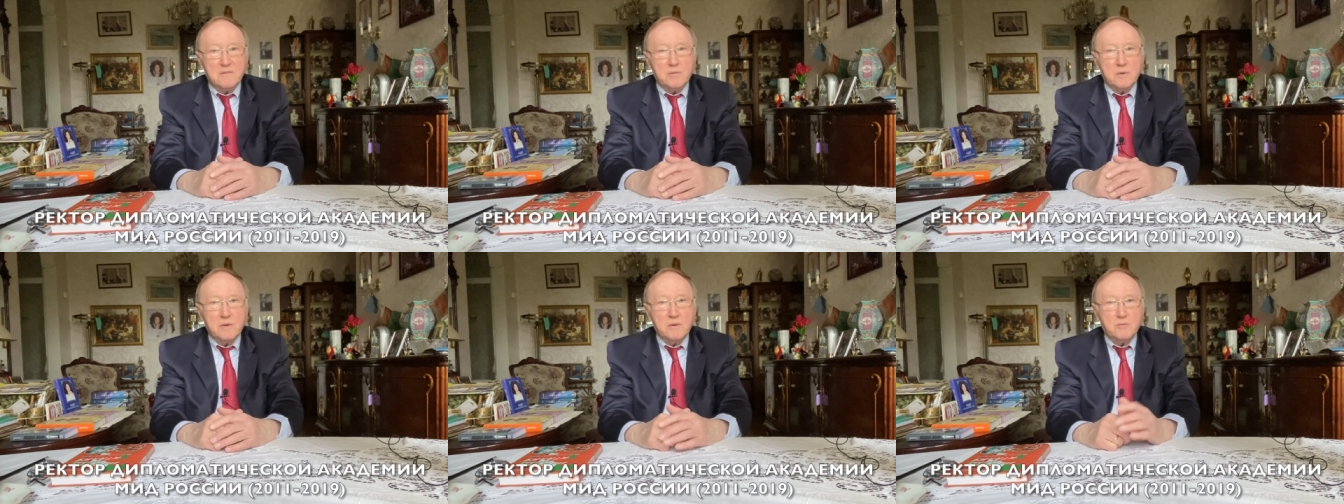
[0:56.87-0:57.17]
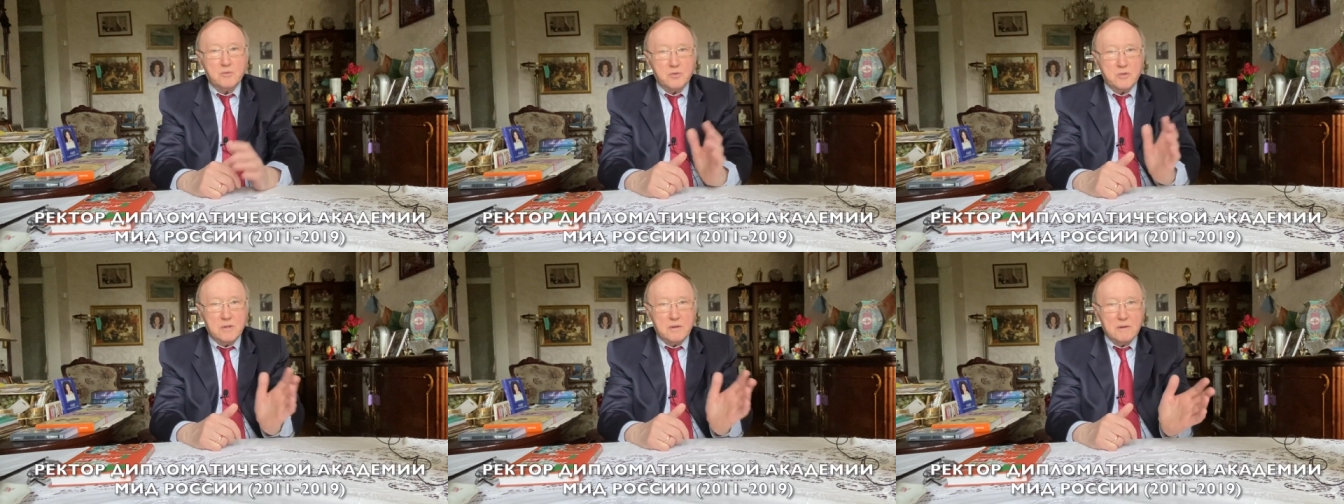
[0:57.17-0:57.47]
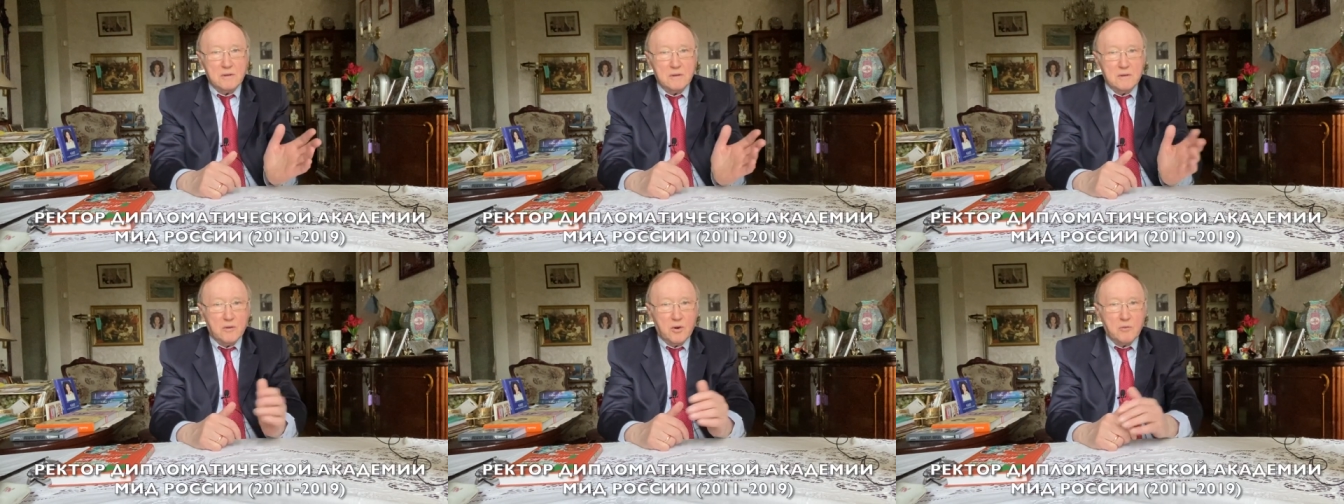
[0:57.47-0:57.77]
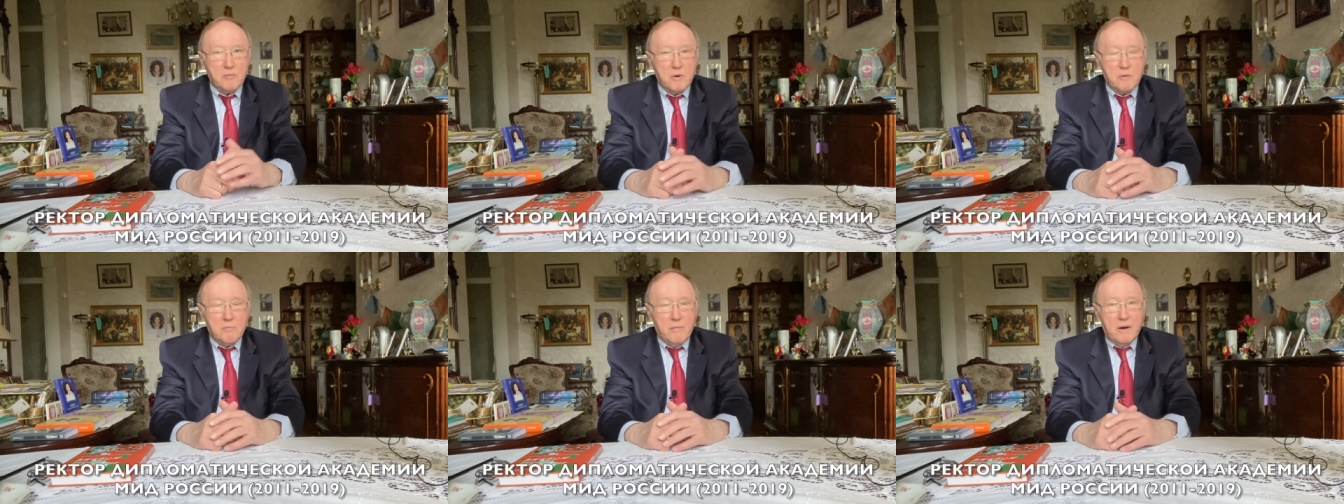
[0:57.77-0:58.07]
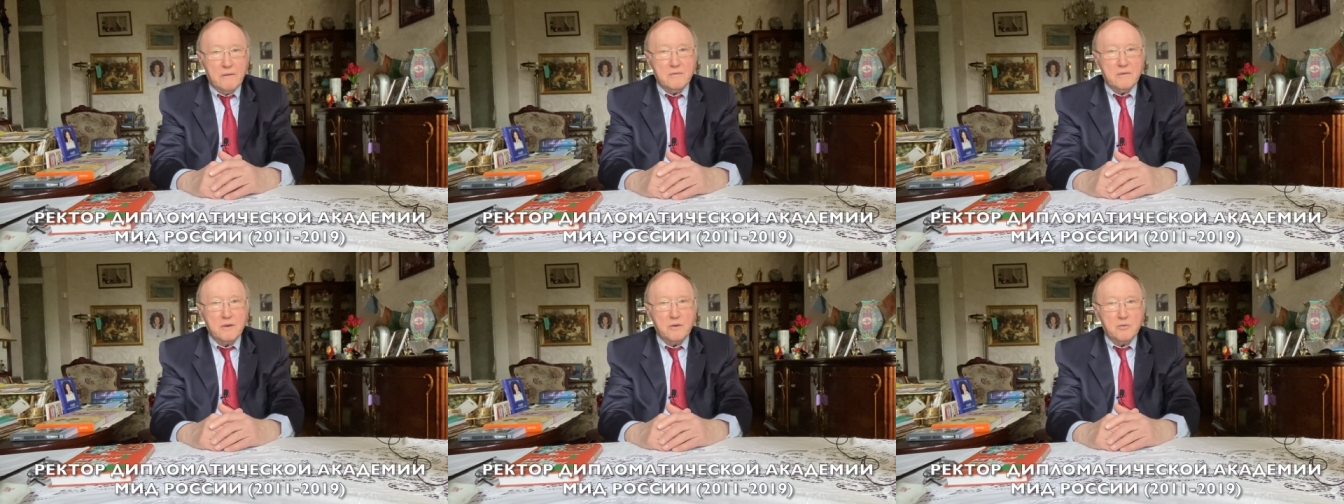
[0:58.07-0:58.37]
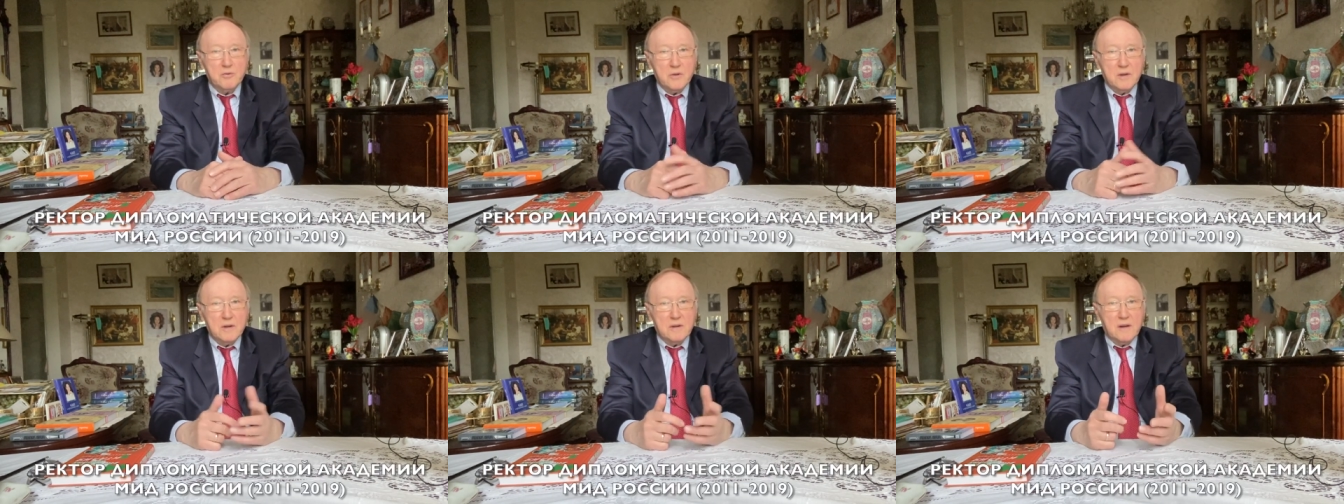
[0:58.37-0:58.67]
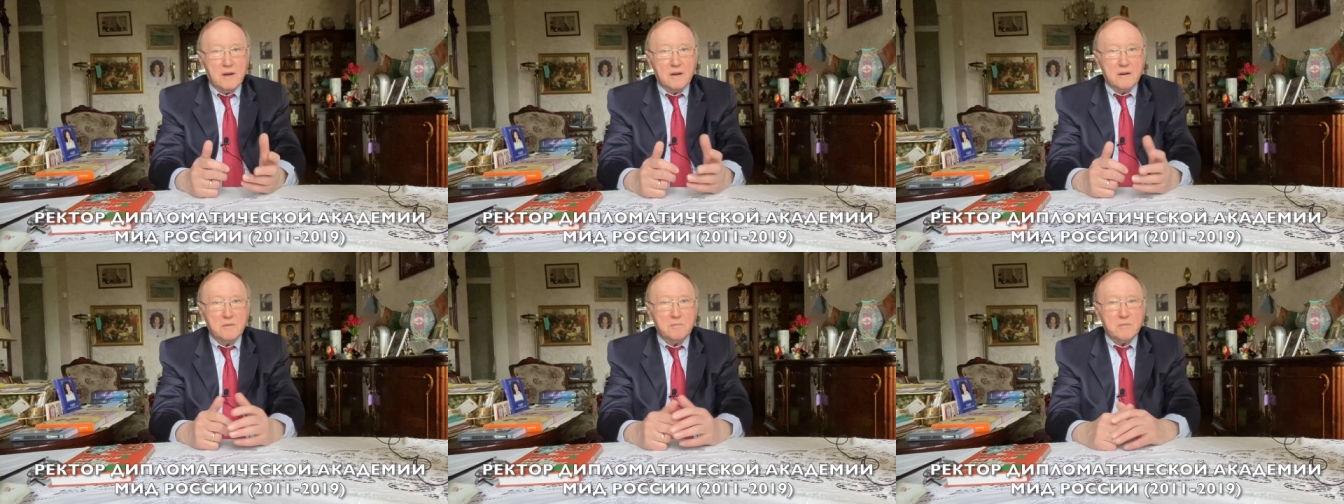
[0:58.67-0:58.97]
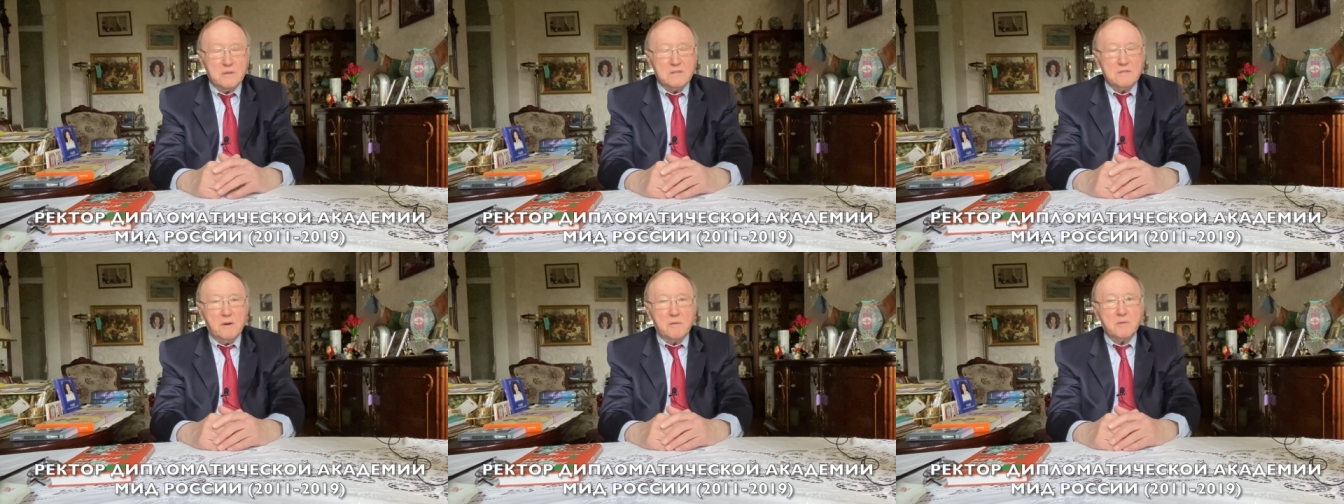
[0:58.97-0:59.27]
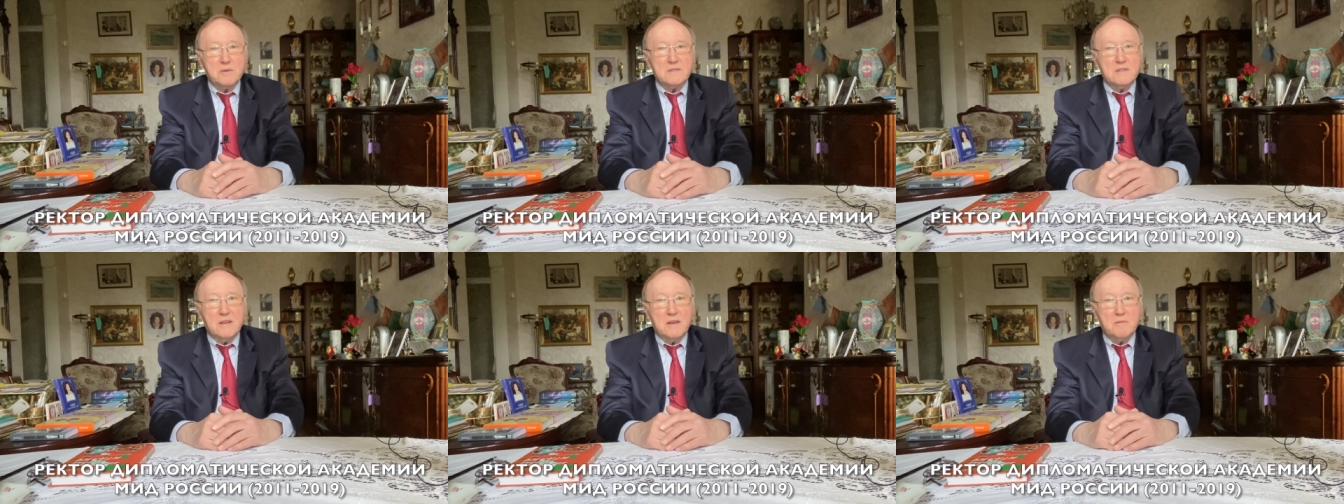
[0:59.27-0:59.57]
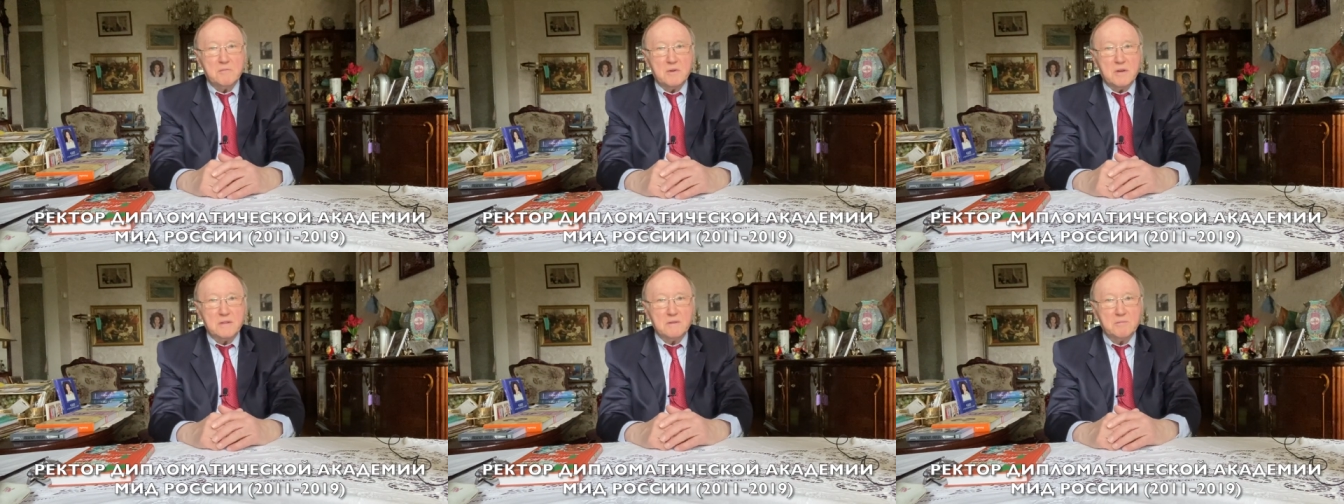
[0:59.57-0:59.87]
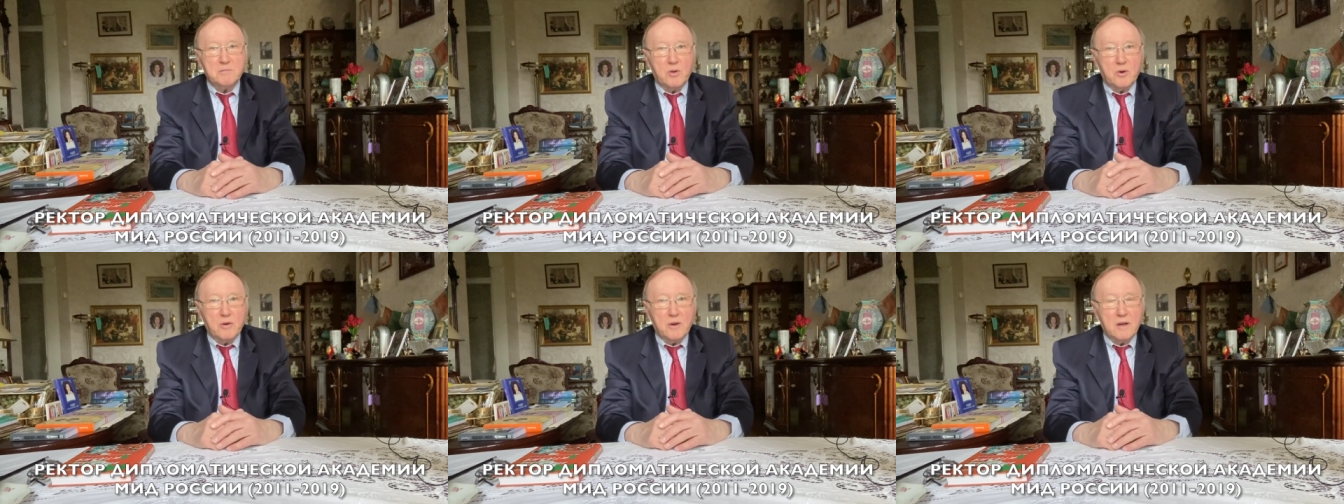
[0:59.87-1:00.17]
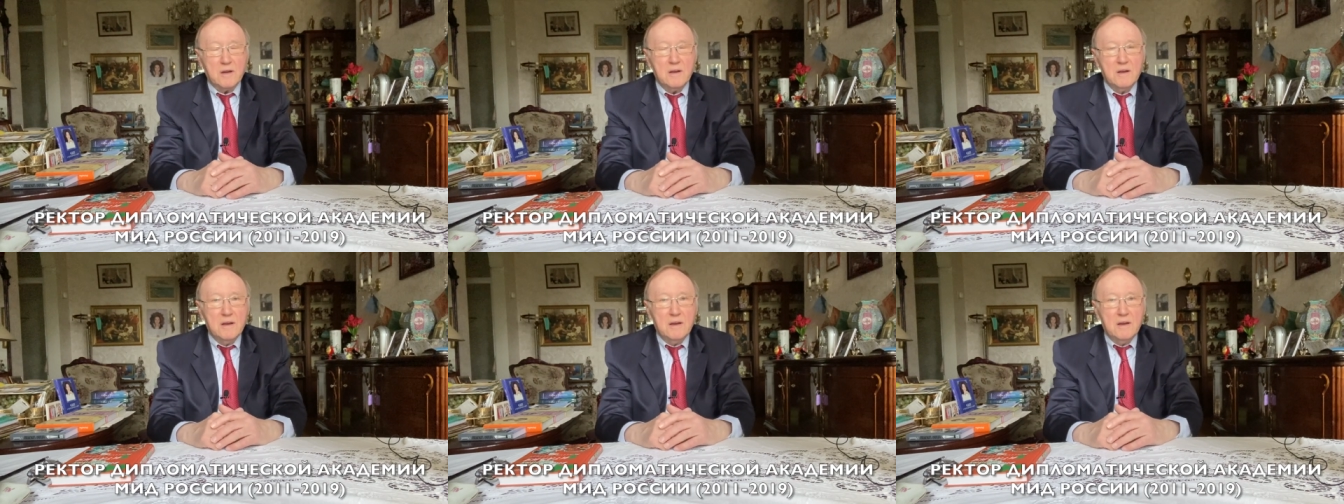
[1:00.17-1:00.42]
потому что кроме мафии у них, как мы с вами знаем, есть много